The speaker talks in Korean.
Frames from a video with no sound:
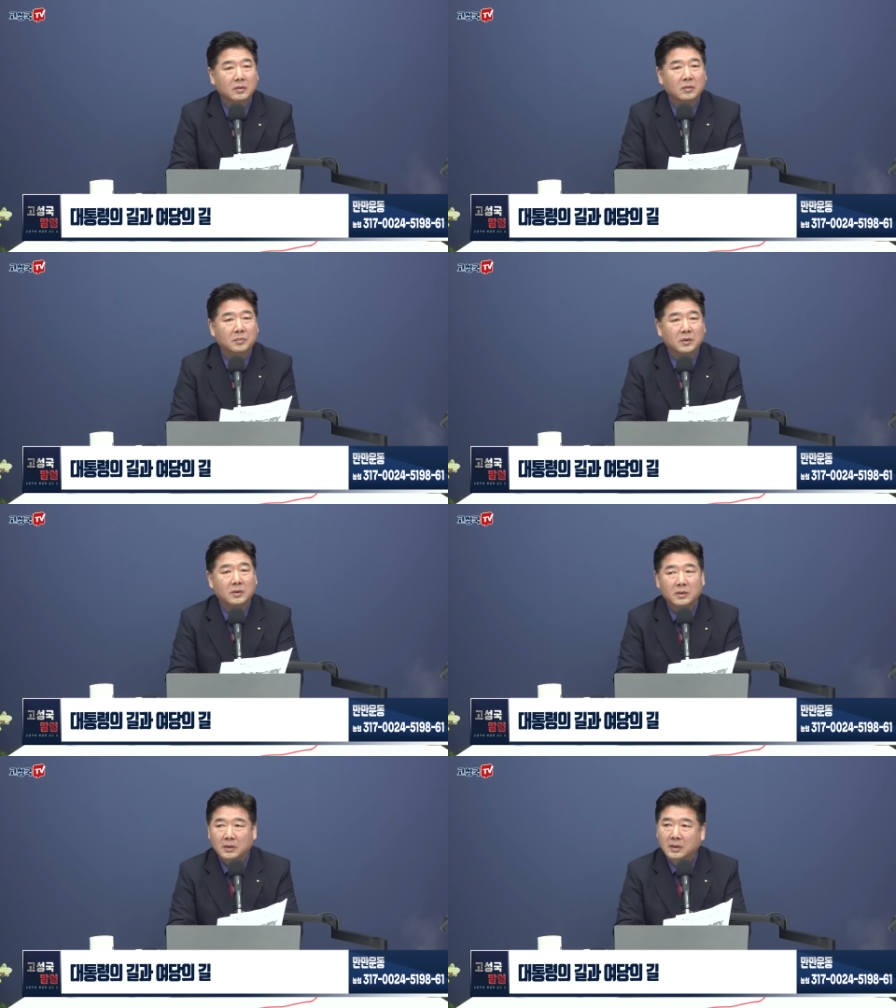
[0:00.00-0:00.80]

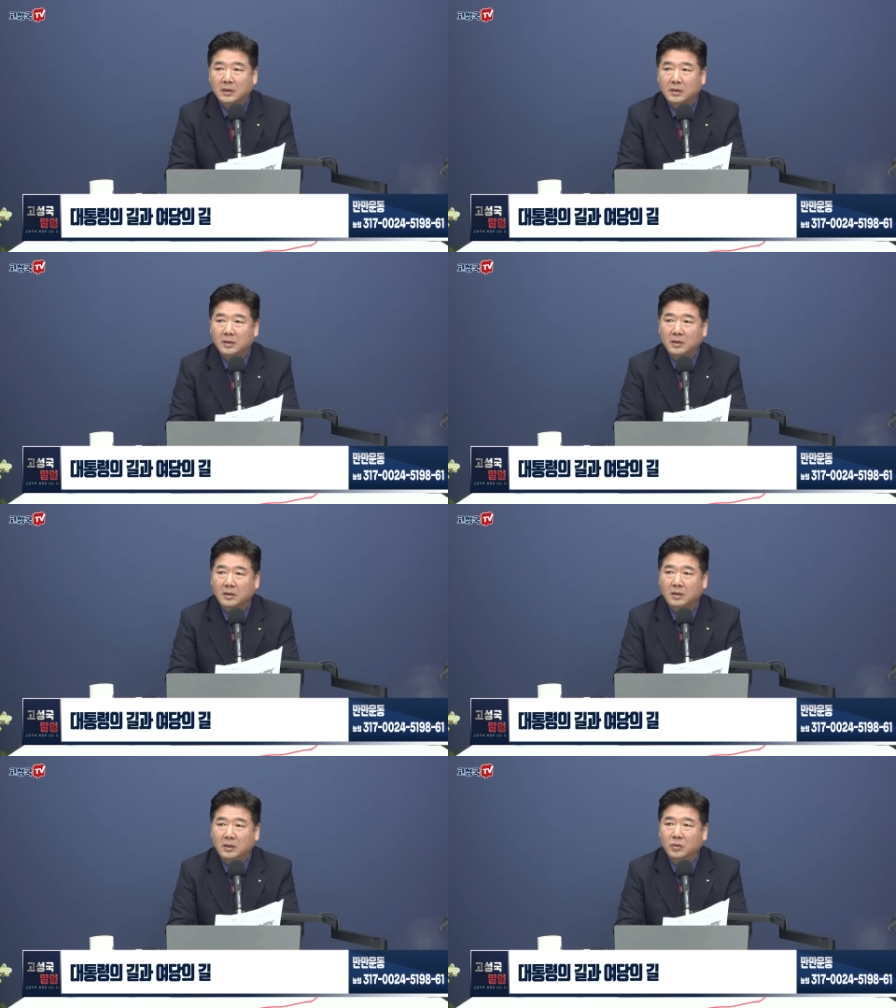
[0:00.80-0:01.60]
또뭐
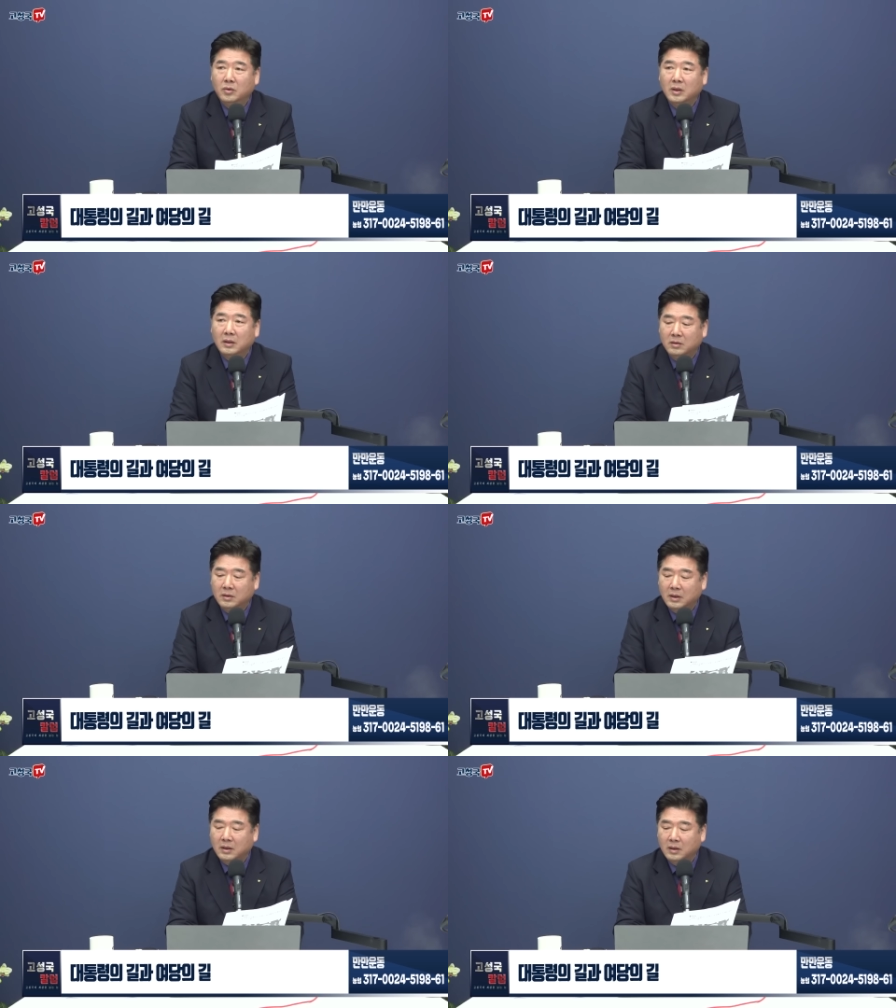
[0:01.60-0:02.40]
예, 이용희
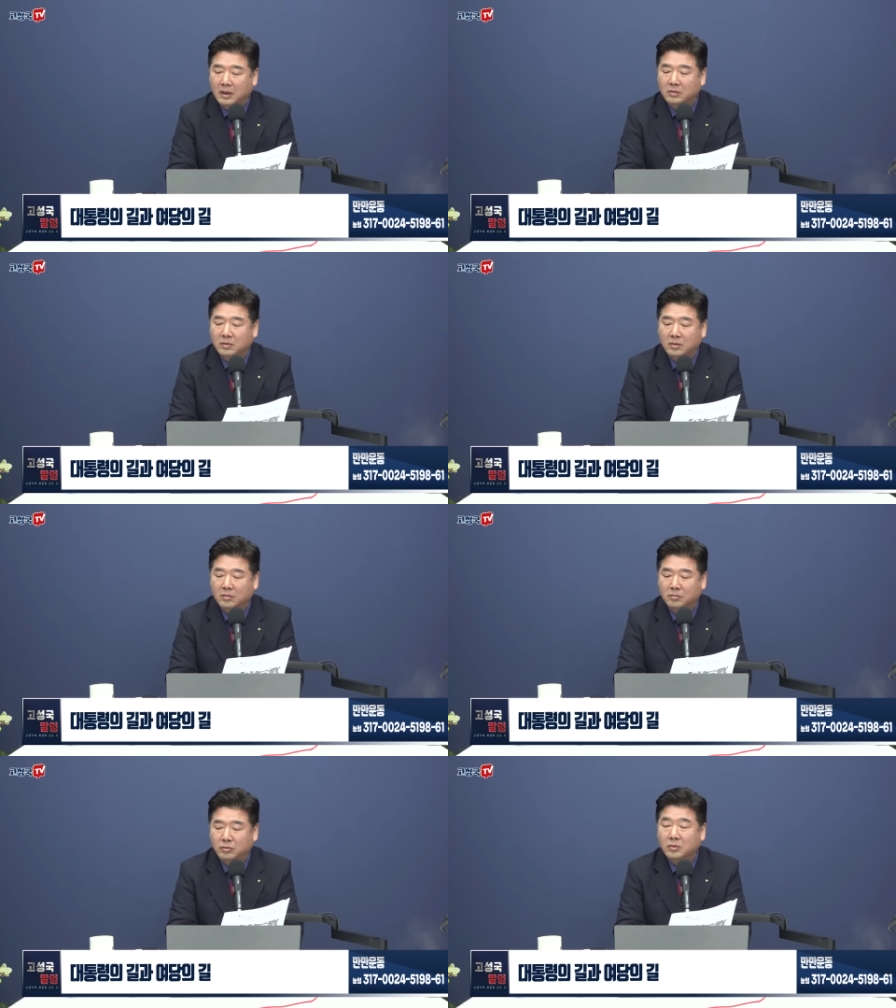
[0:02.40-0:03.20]
같은 자가
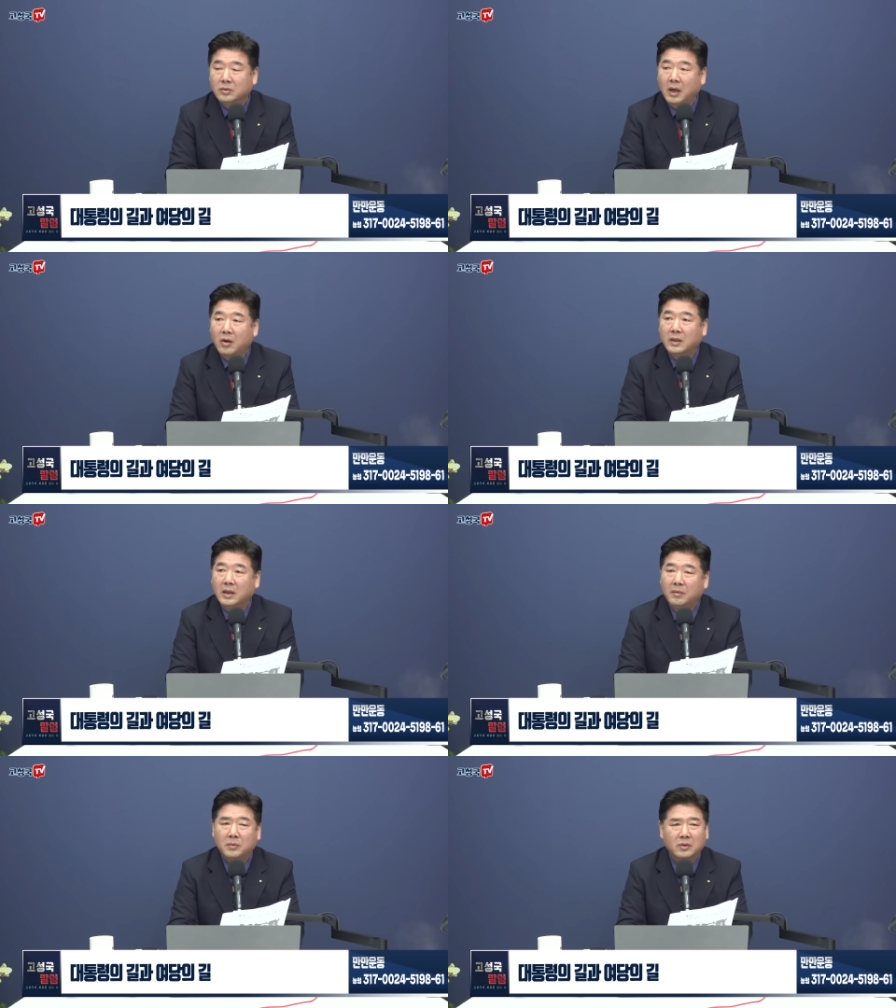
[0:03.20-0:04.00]
나서서 무슨
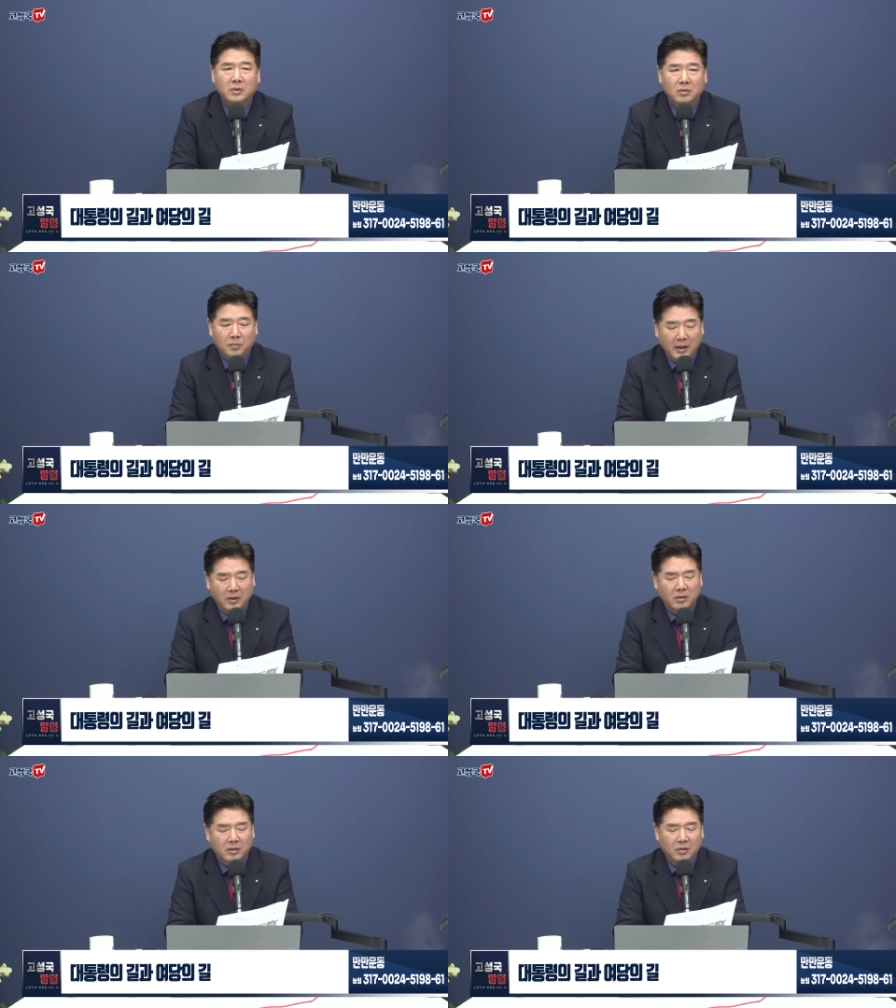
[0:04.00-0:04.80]
사과냐 뭐 이러고
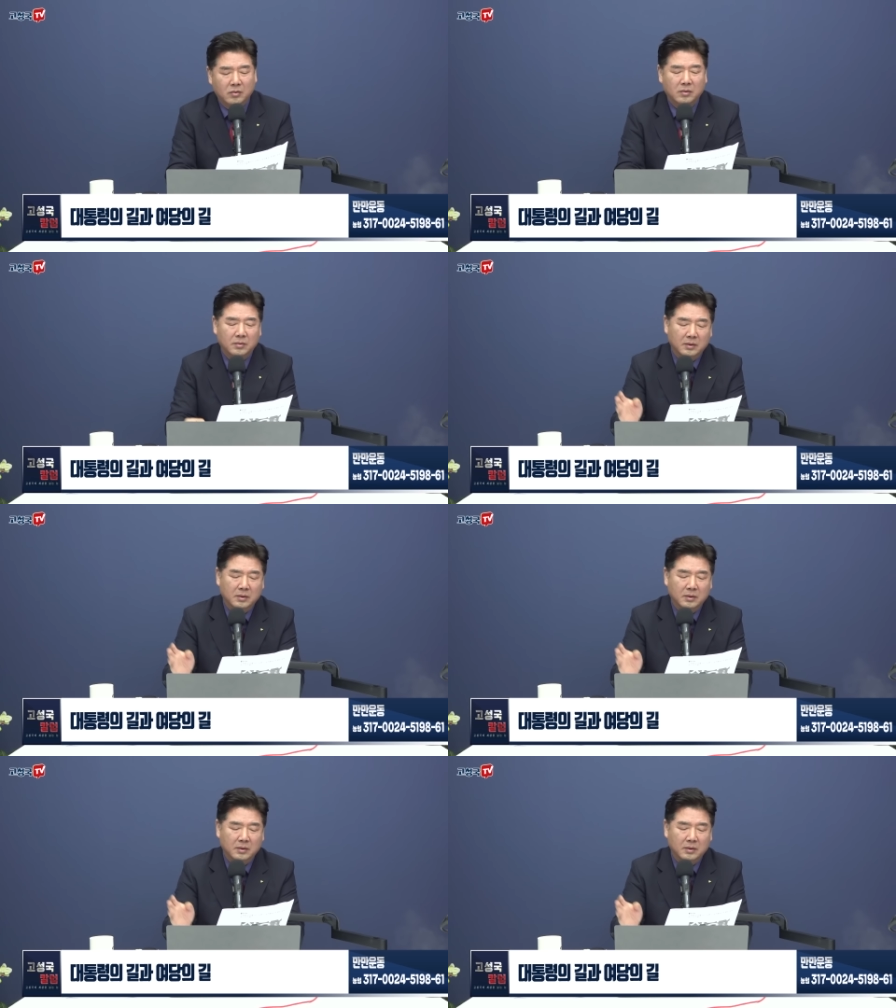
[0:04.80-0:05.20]
반격을 하고